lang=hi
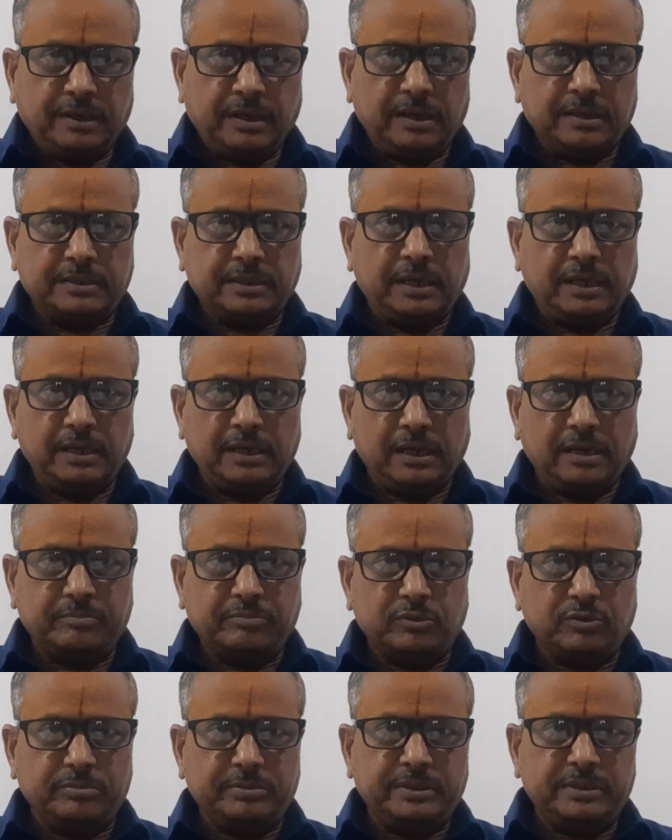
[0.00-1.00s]
आशा है
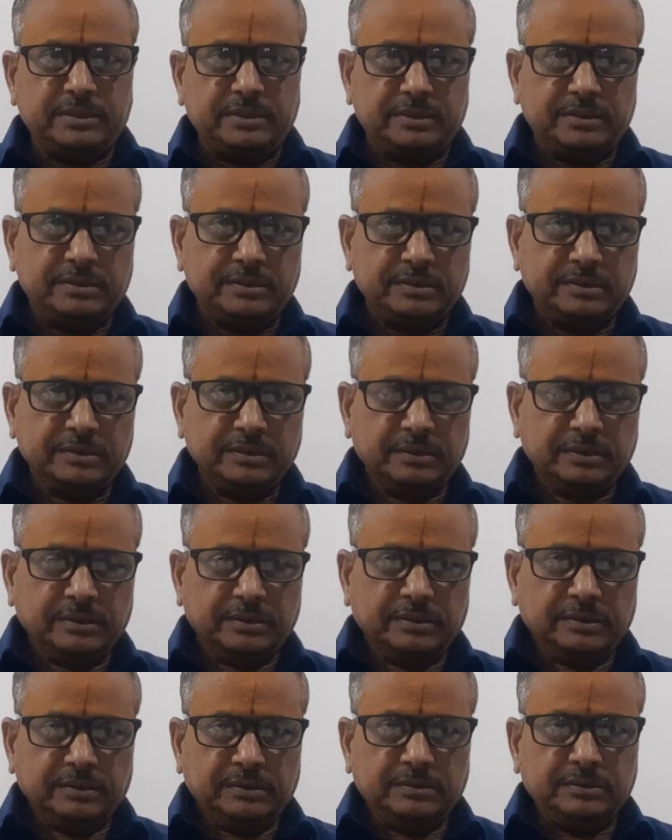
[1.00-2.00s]
आप लोग भी
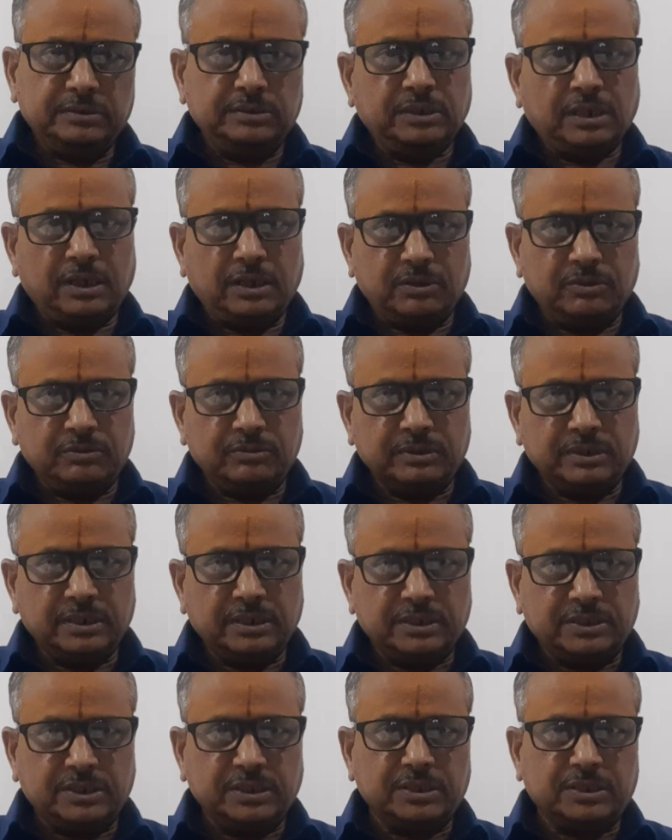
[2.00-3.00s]
जहाँ होंगे
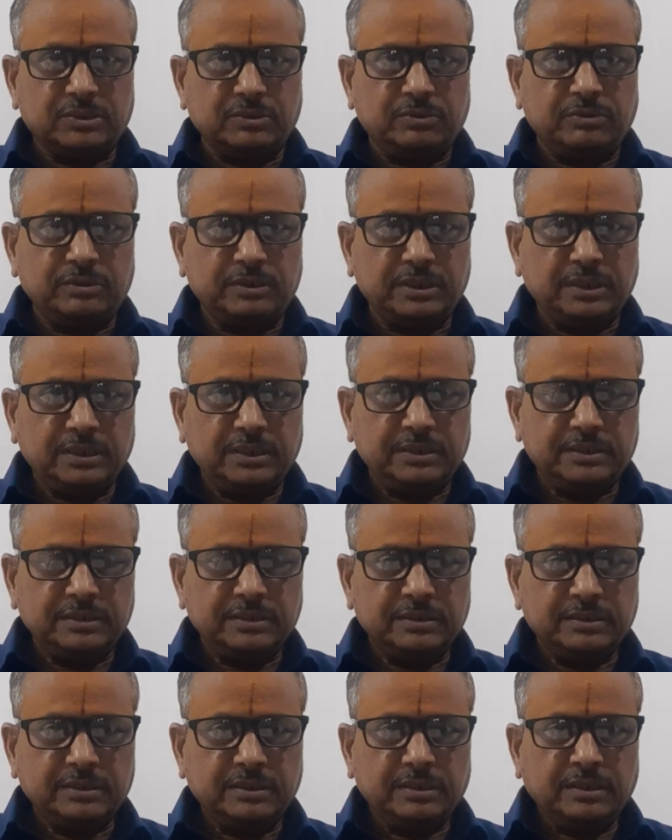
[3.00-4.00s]
अच्छे से होंगे
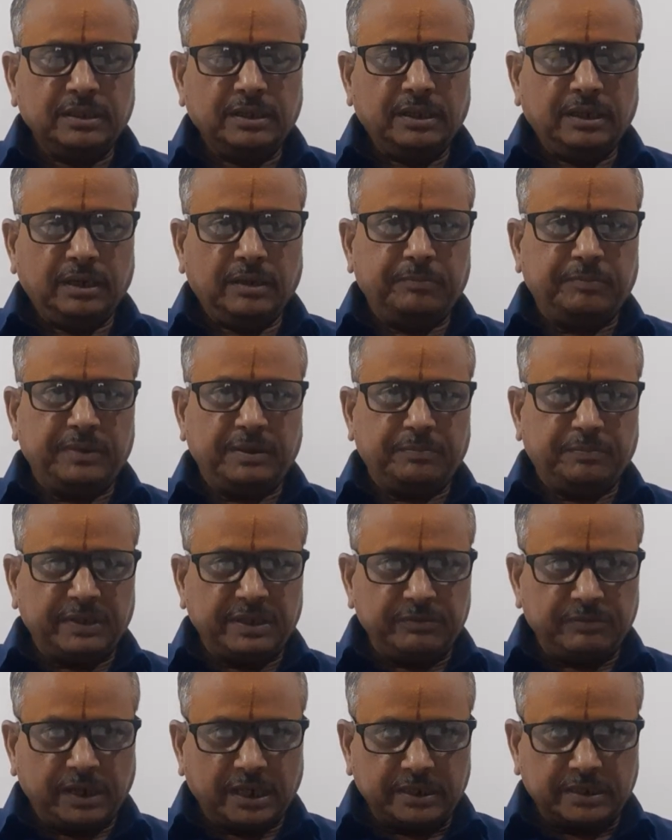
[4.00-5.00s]
अपने
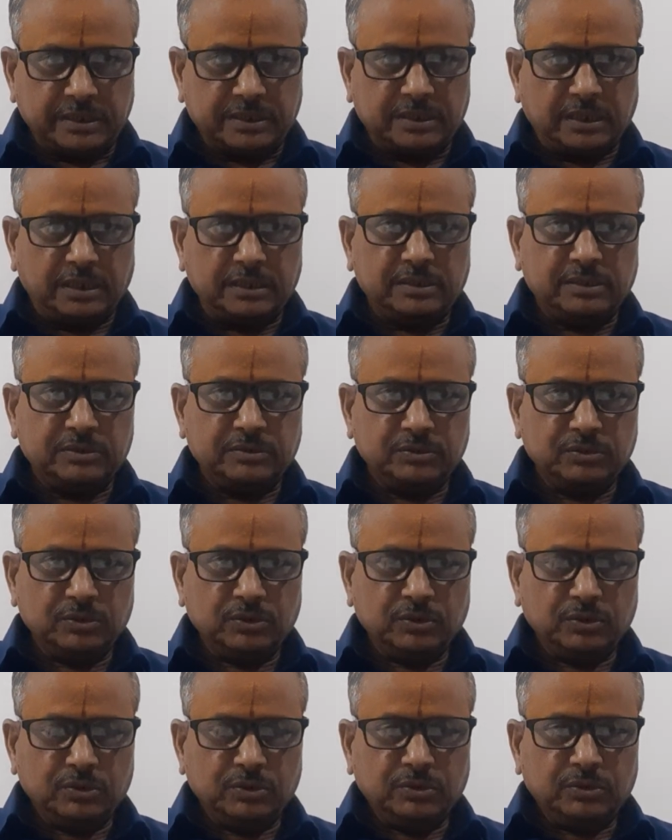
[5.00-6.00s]
परिवार के साथ
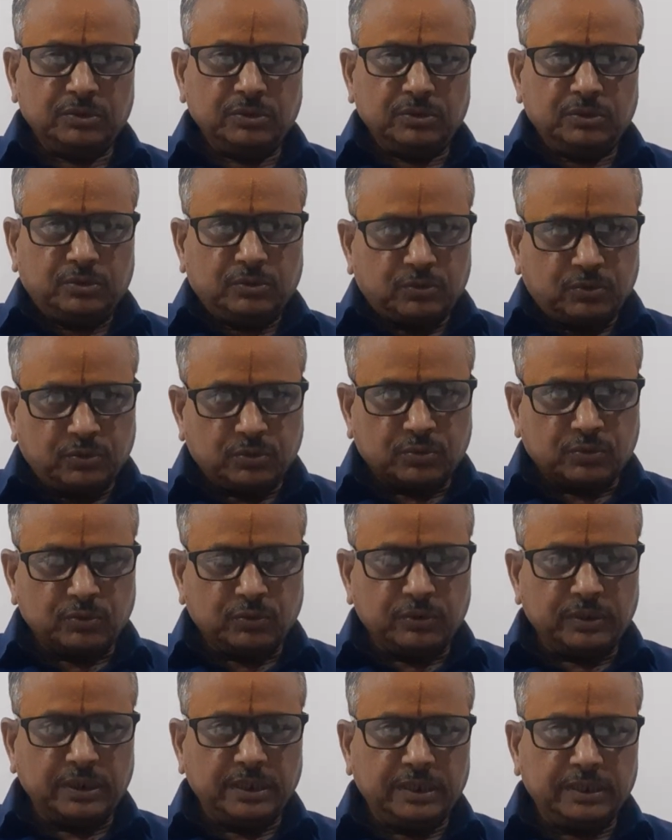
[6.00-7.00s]
खुश
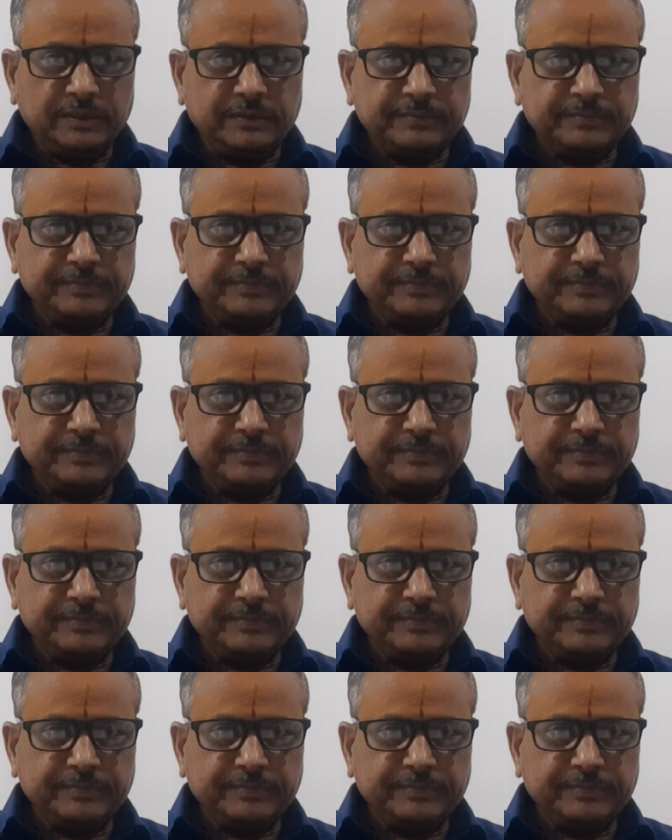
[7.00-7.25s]
होंगे